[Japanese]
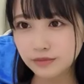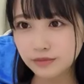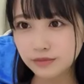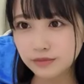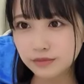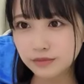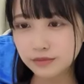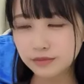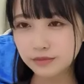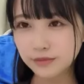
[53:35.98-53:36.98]
ん汚さんだ
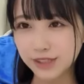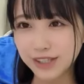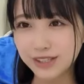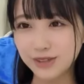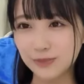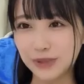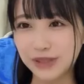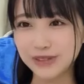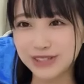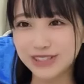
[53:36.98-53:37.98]
も姉貴と
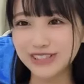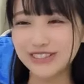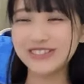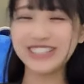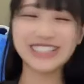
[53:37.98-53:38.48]
別居するの